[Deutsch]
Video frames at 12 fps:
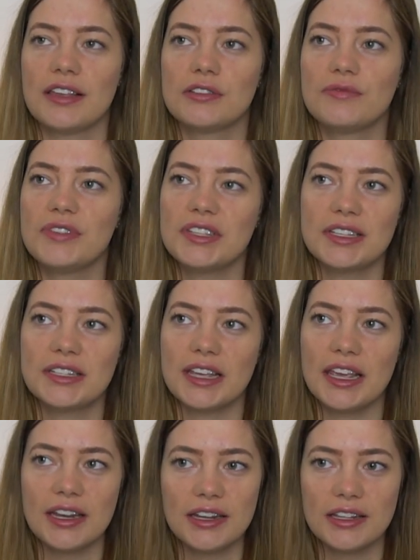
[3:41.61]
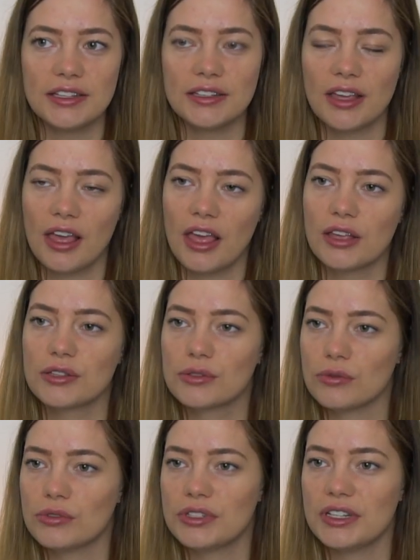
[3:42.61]
Also wir sind eh nicht
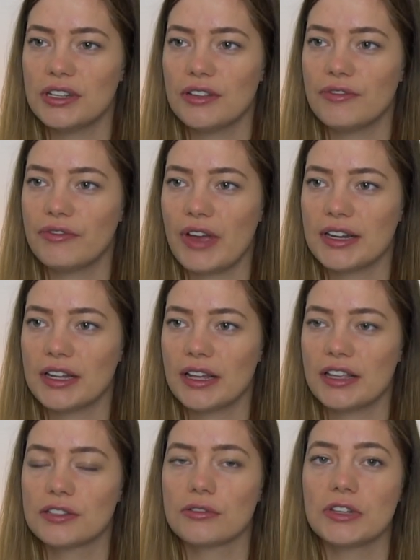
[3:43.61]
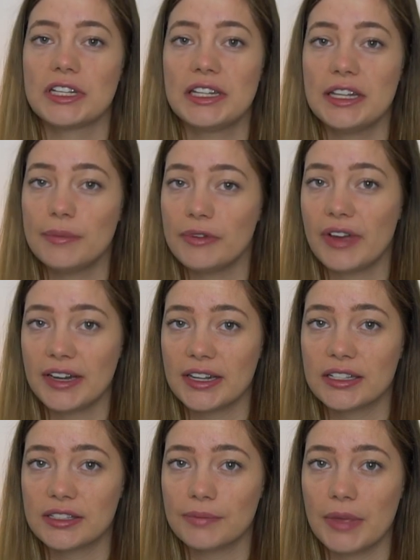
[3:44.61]
so die Weihnacht, also ich liebe
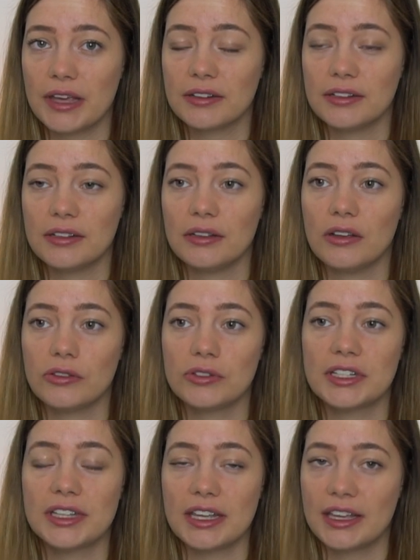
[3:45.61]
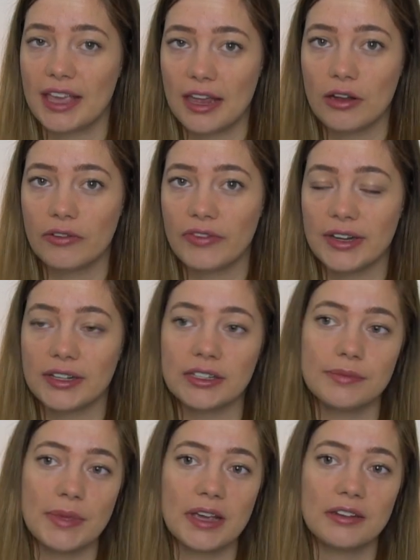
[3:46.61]
Weihnachtsmärkte und ich gehe gerne auf
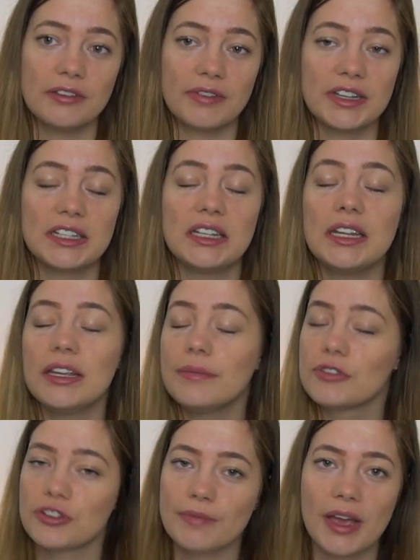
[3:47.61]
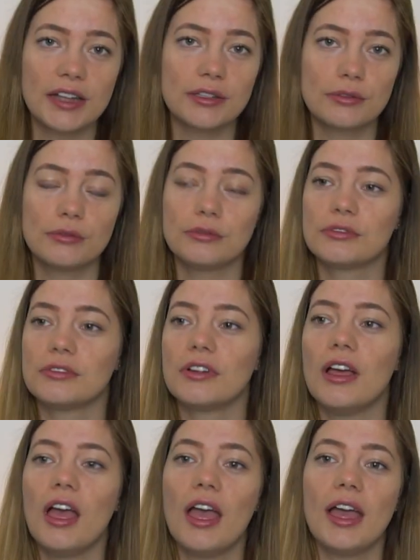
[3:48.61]
Weihnachtsmärkte, weil ich liebe
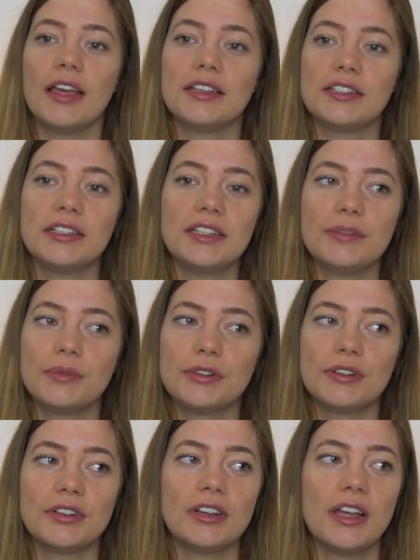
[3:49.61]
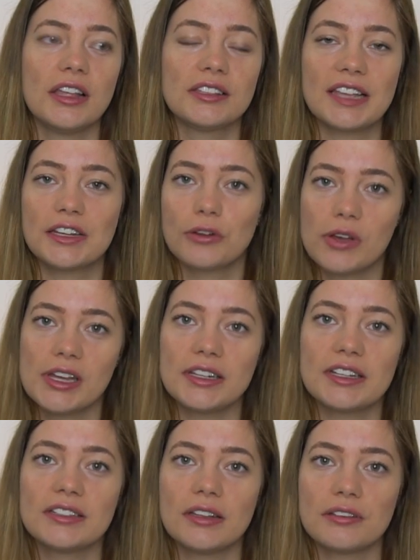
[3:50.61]
Schmalzkuchen. Ich liebe seit
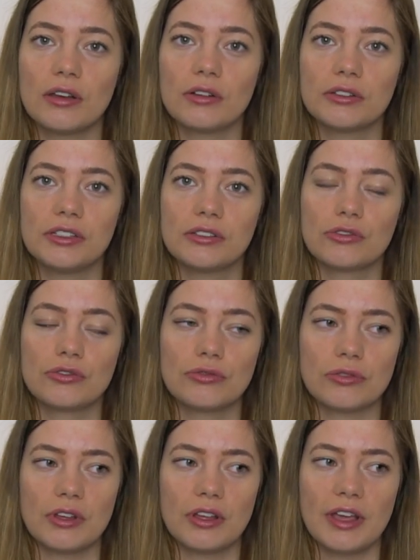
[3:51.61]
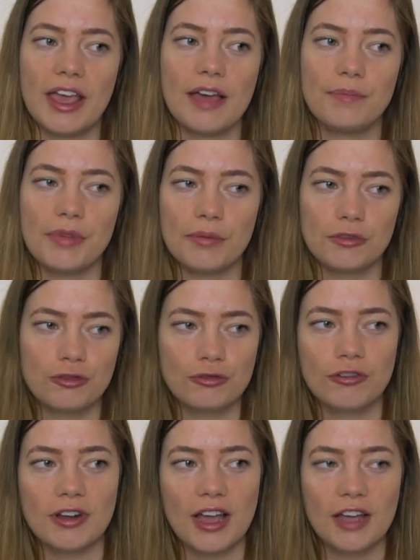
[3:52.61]
neuerdings jetzt auch diese Schu äh, Erdbeeren mit
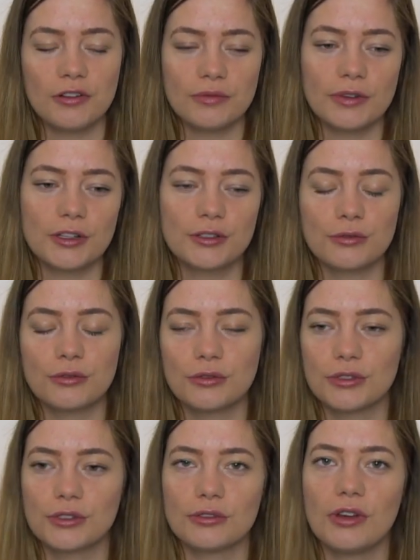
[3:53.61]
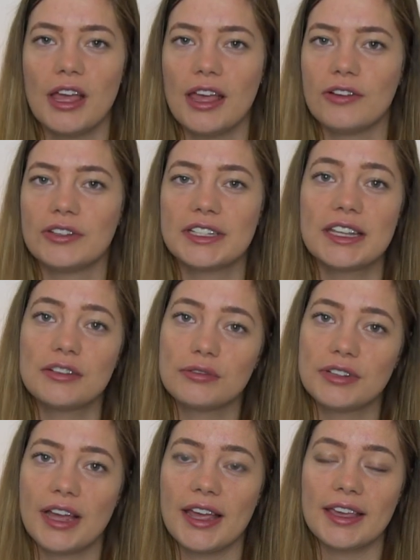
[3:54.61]
Schokolade überzogen und so. Und ich gehe
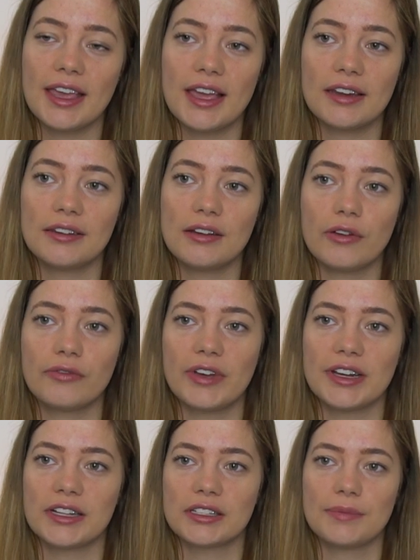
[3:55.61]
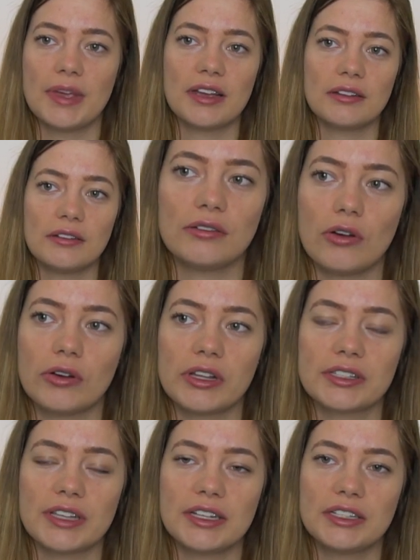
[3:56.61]
total gerne auf Weihnachtsmärkten, auch
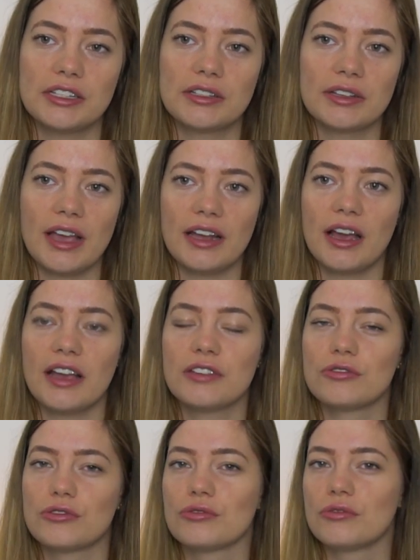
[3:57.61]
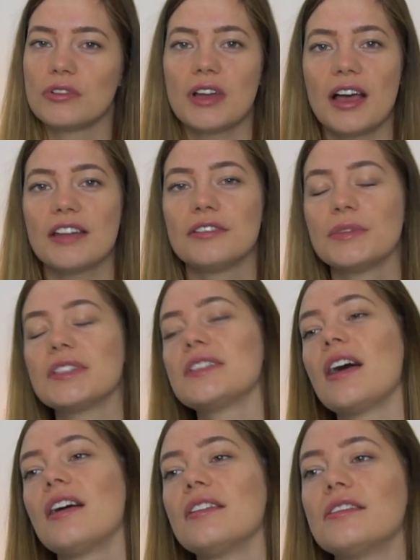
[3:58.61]
erst recht diese geile heiße Schokolade mit
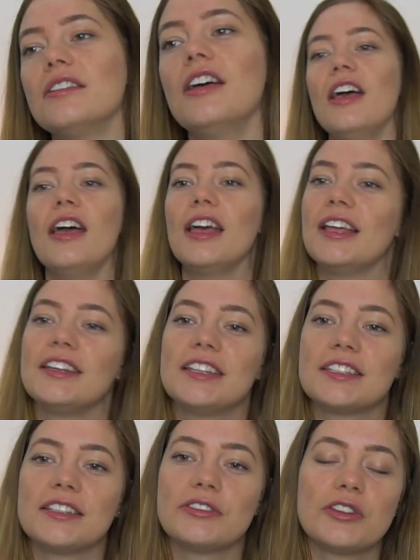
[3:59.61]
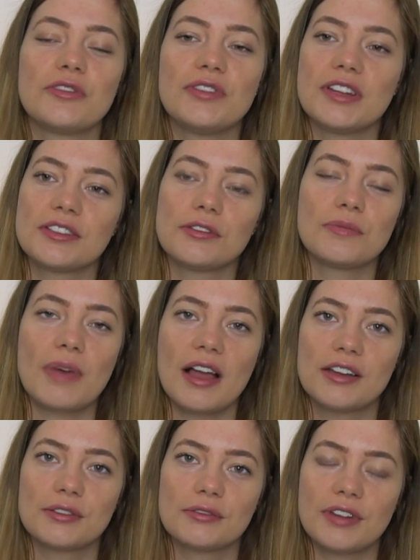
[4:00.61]
Sahne. Das, ich finde das auch immer
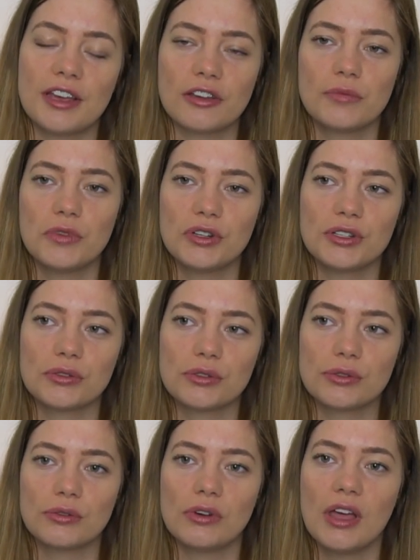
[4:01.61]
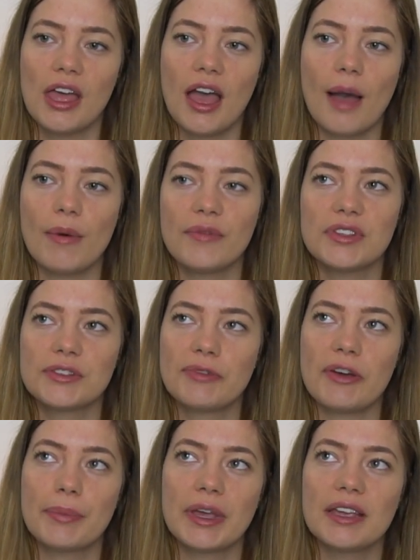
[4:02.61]
alles total gemütlich und so. Aber wir
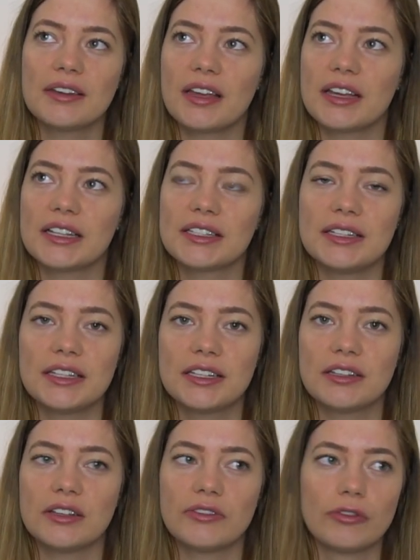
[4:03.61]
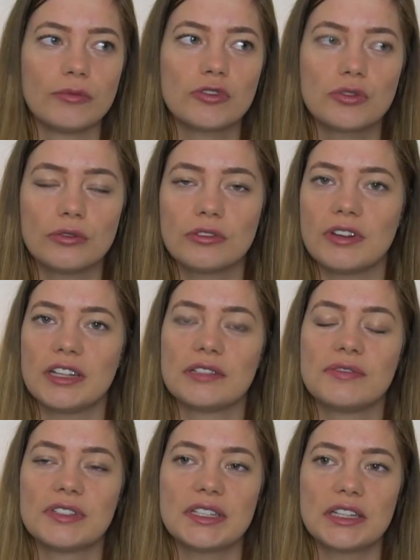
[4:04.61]
verbringen da jetzt nicht fünf Stunden.
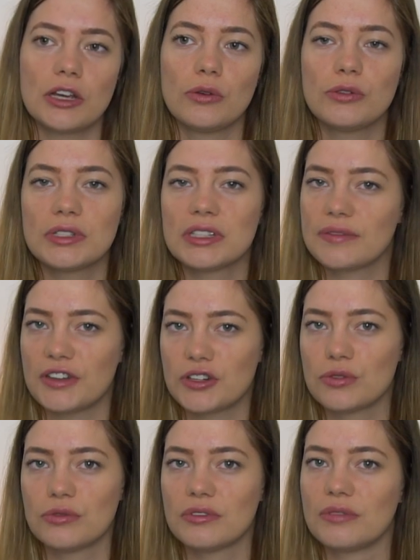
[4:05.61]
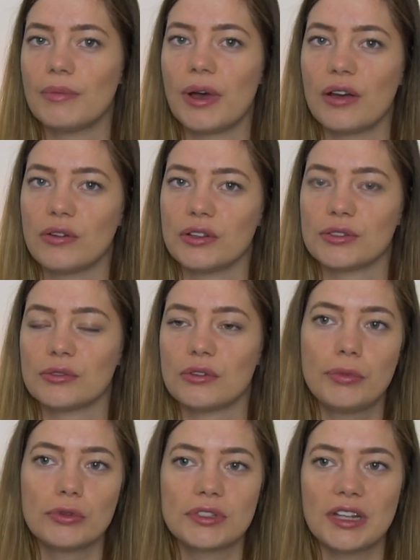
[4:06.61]
Also wir sind da höchstens zwei Stunden mal oder
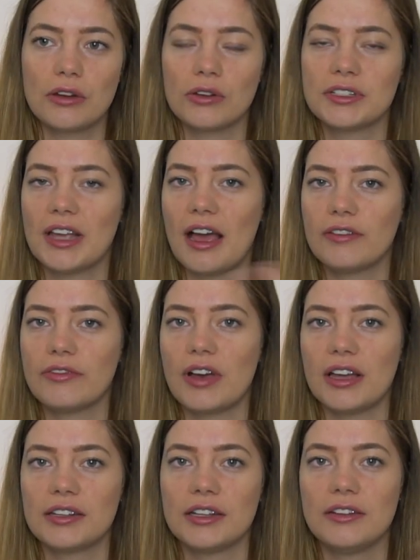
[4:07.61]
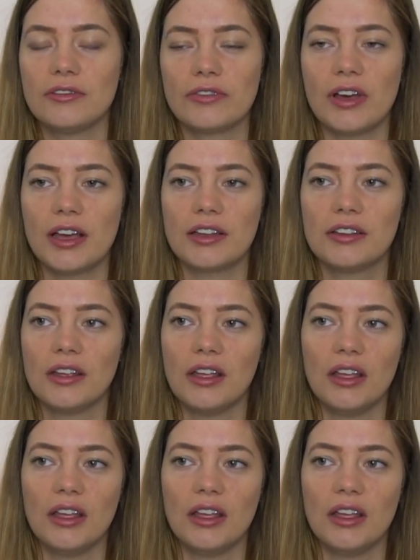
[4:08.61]
so. Plus dann noch die Anfahrt, Hinfahrt.